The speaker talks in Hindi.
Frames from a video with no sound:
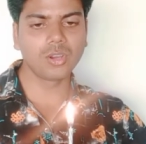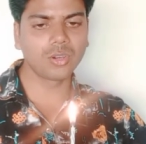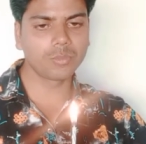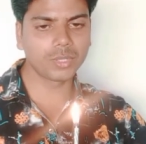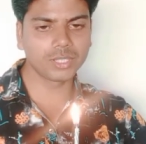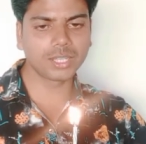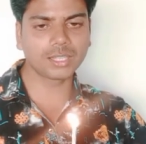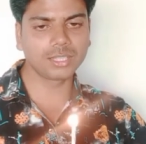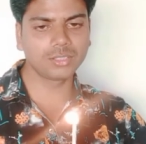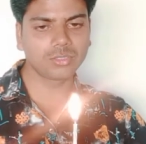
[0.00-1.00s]
और फिर
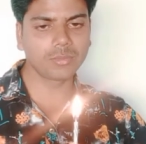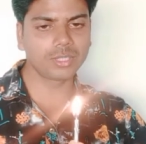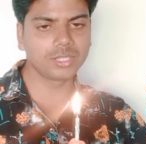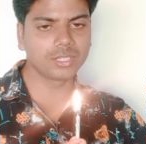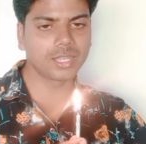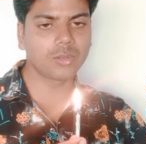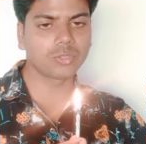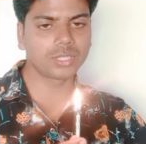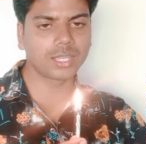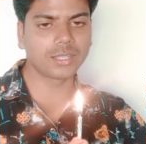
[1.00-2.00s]
दिखाते हैं इसका मैजिक क्या
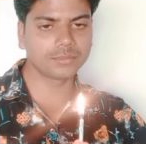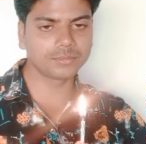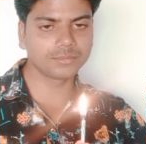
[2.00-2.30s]
होता है